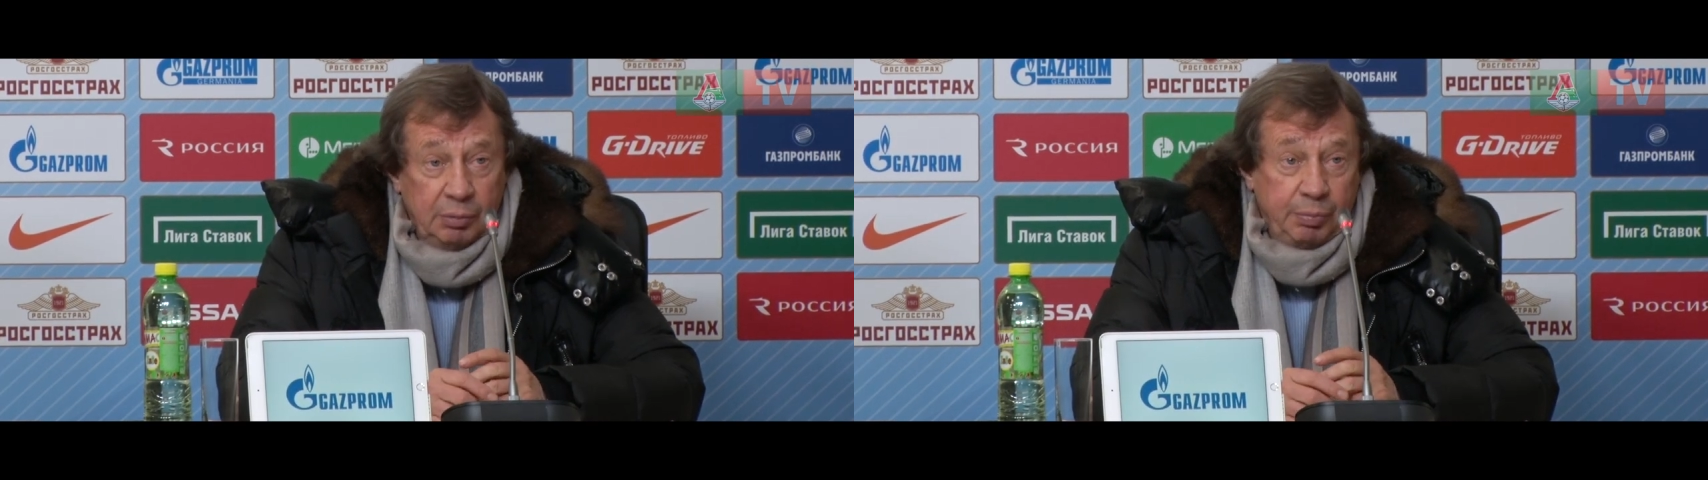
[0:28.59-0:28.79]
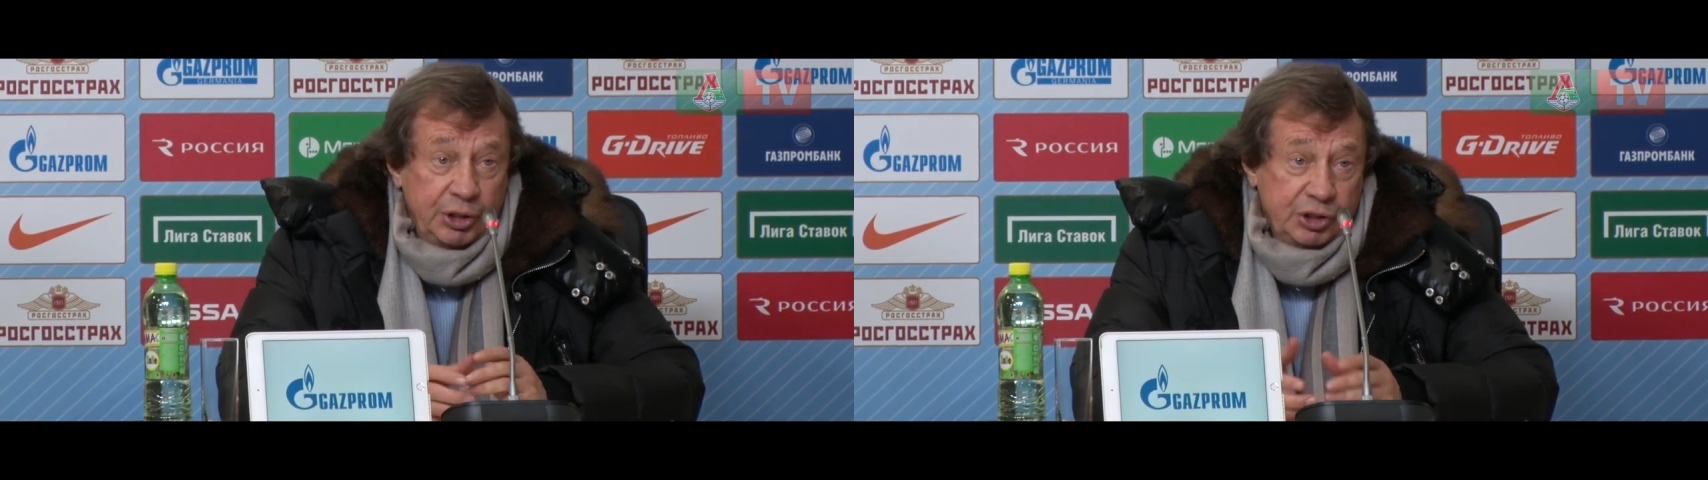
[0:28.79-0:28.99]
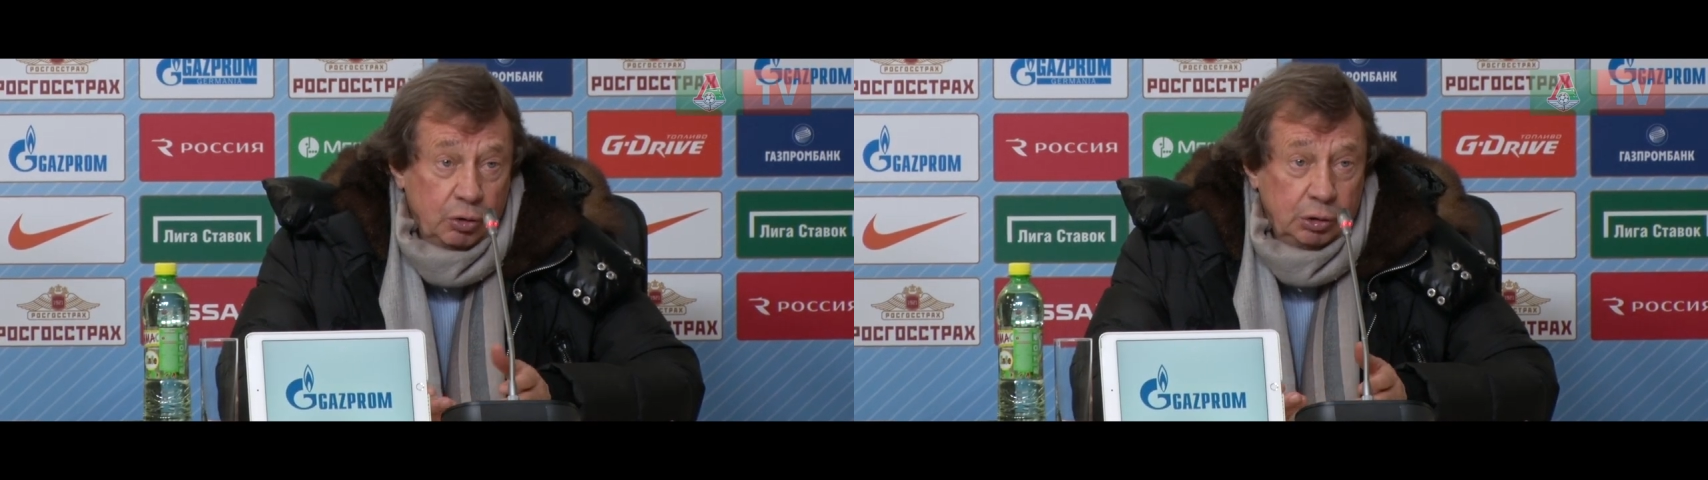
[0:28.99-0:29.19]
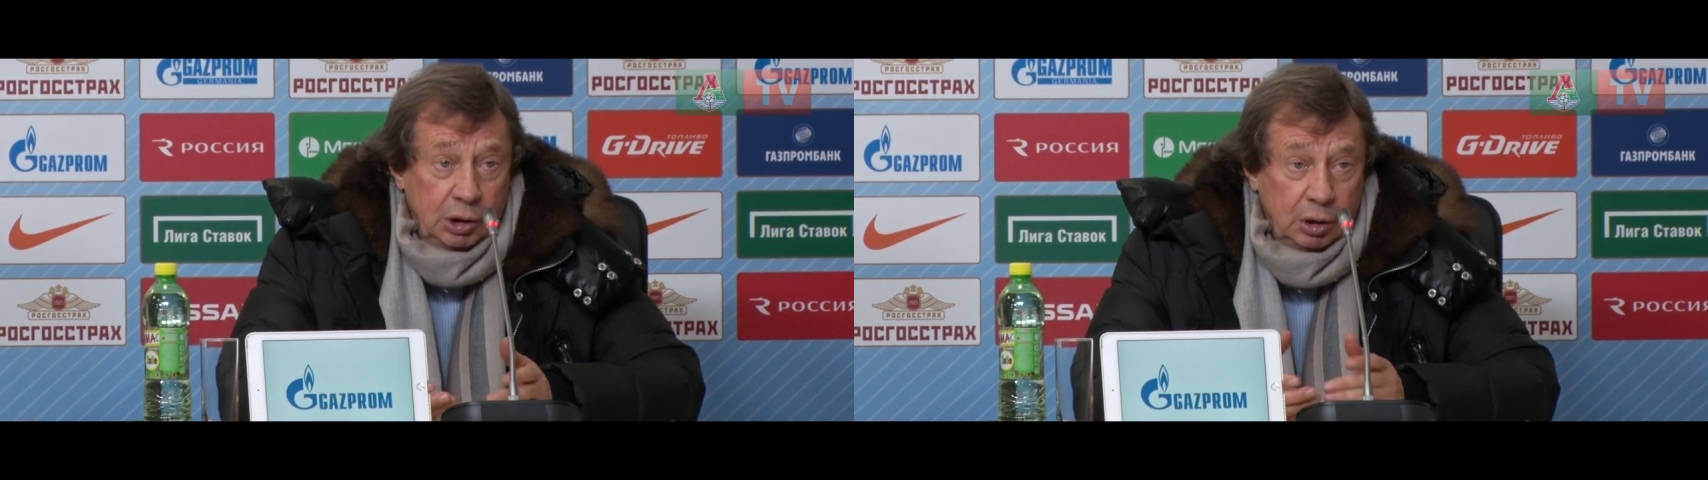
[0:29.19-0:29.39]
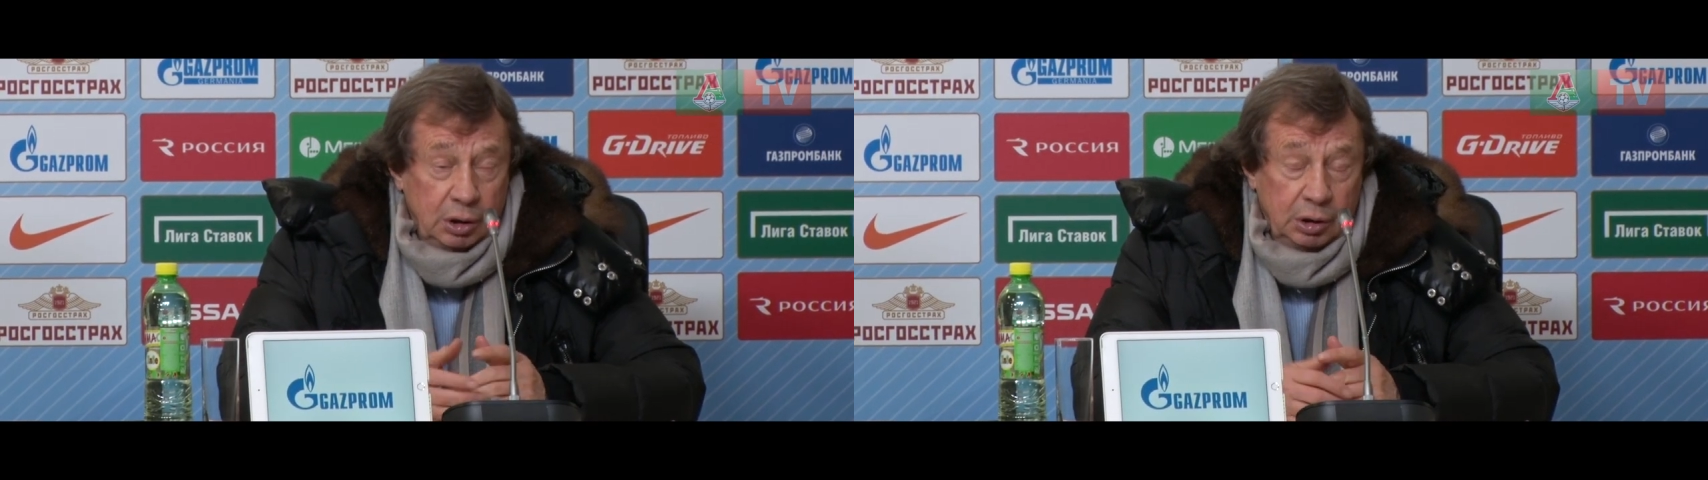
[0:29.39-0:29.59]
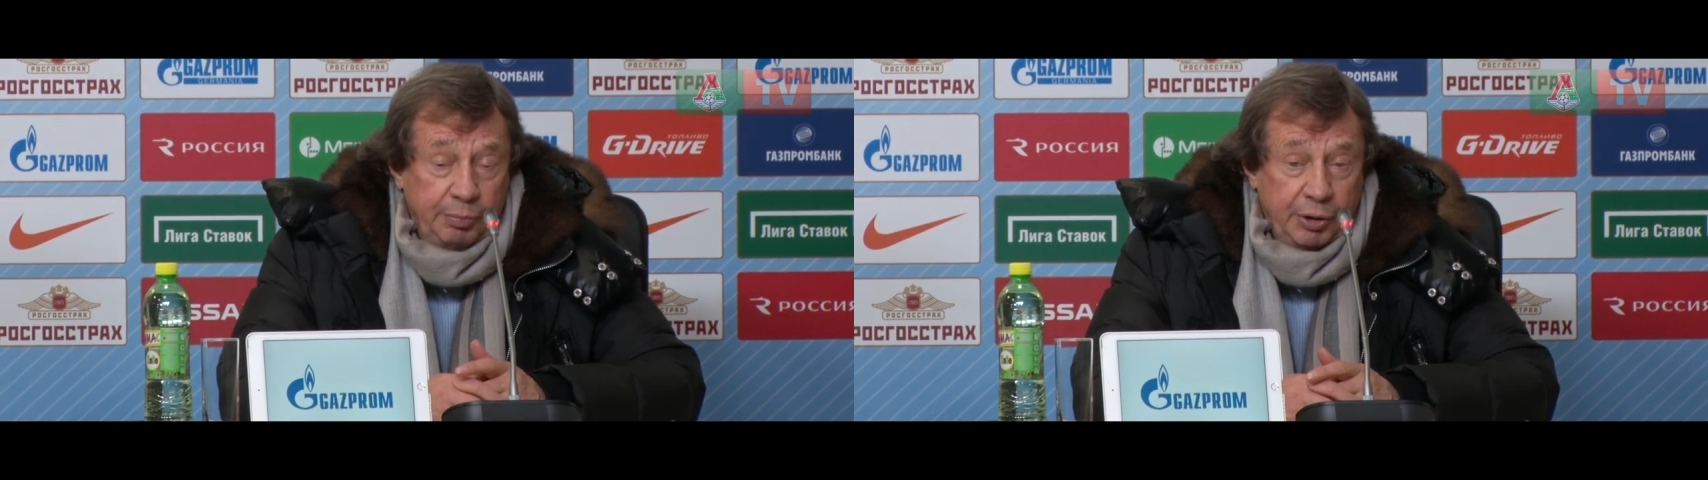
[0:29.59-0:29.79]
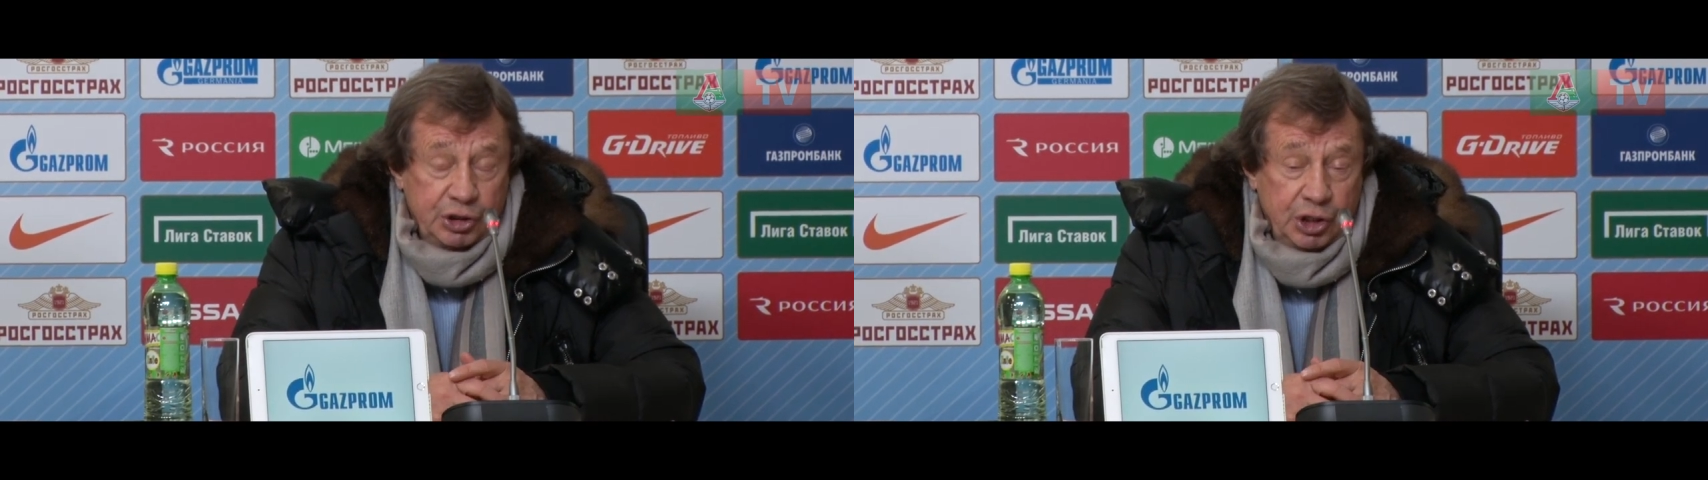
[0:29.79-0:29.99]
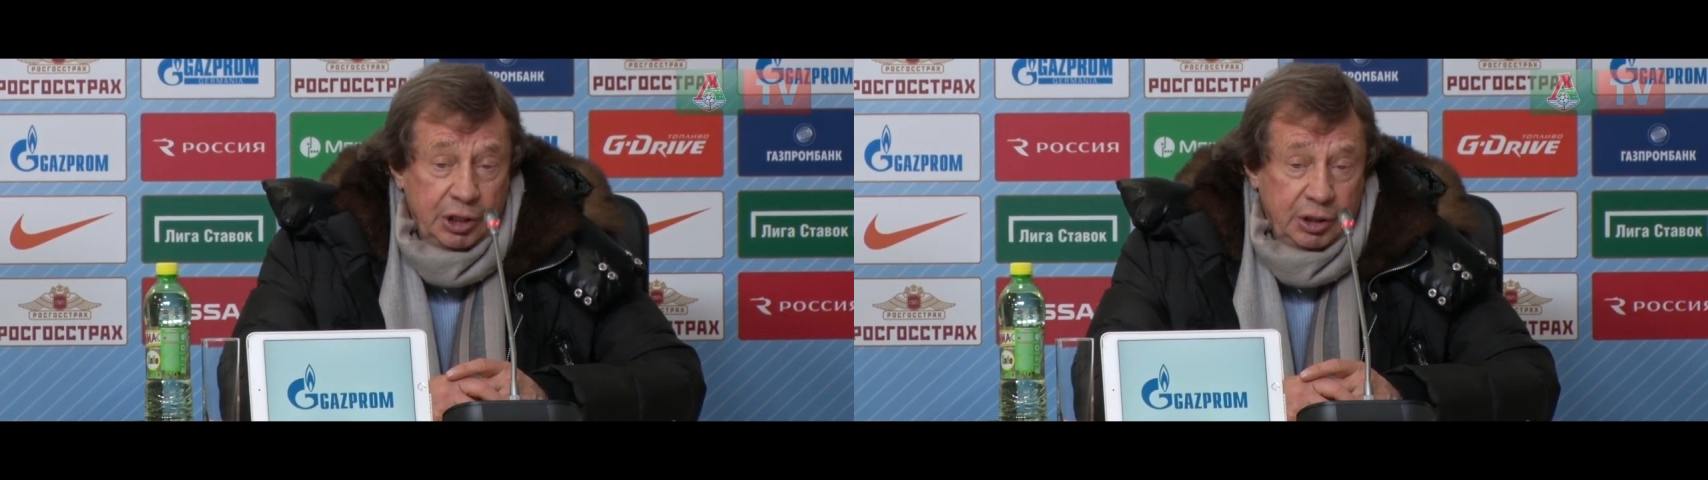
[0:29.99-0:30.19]
напряженное,
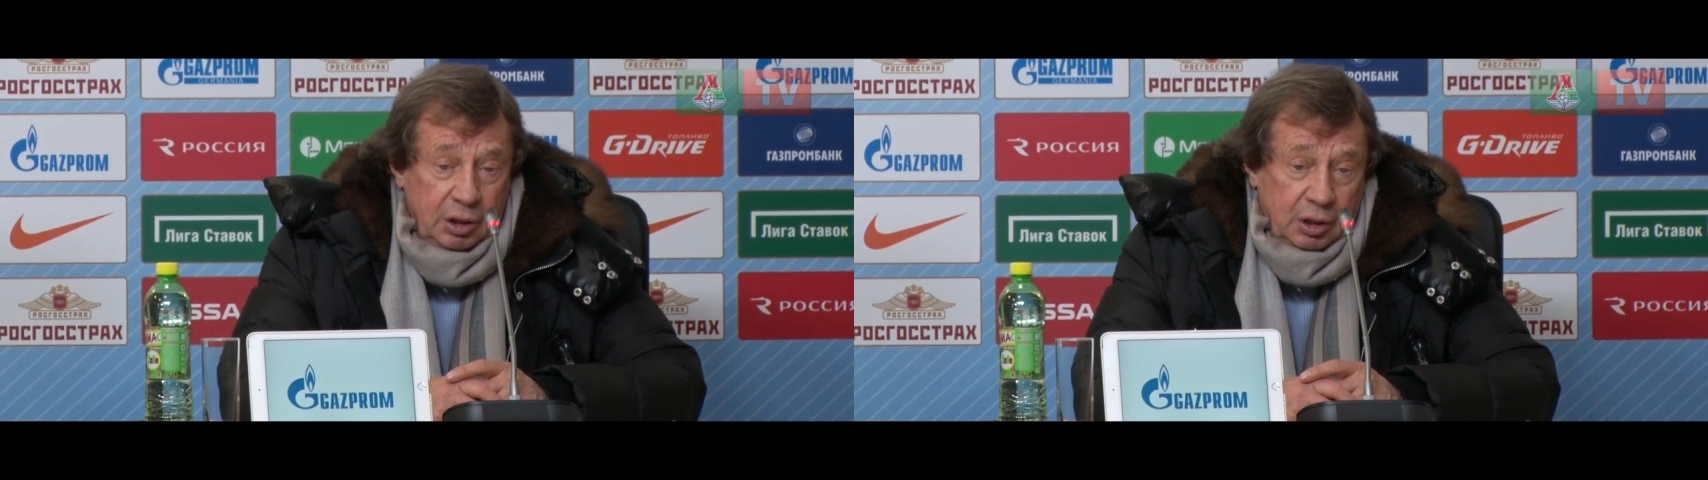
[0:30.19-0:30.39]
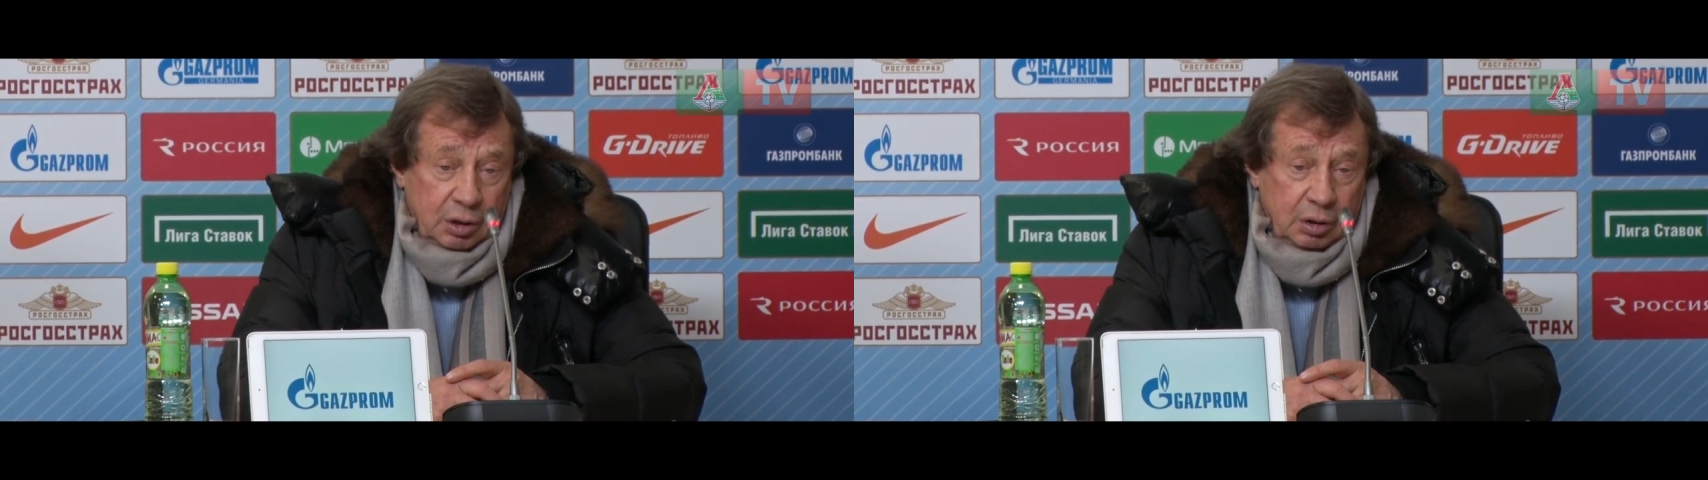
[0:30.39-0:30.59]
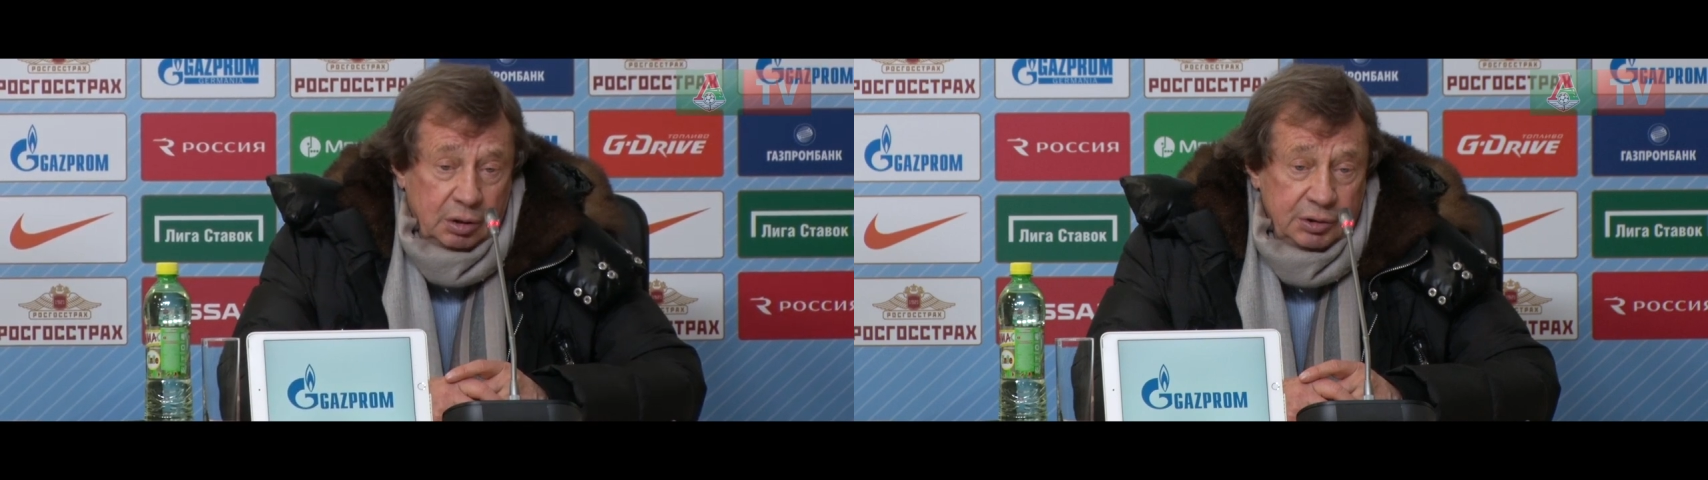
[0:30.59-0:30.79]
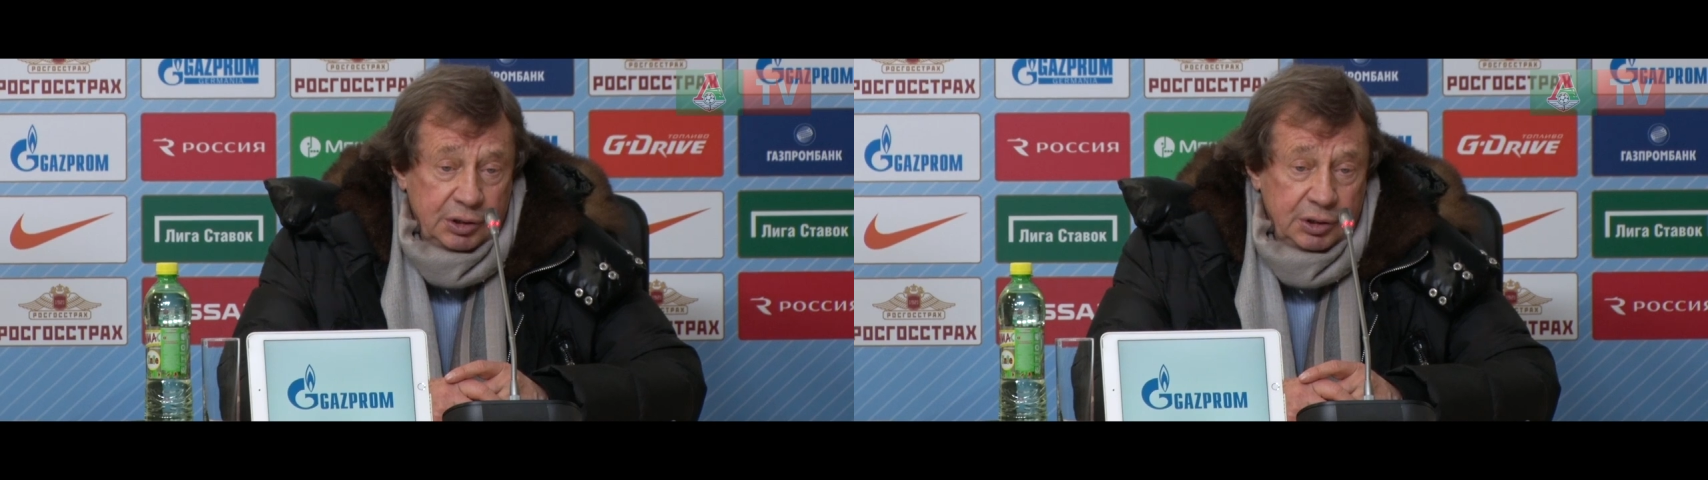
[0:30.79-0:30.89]
напряжение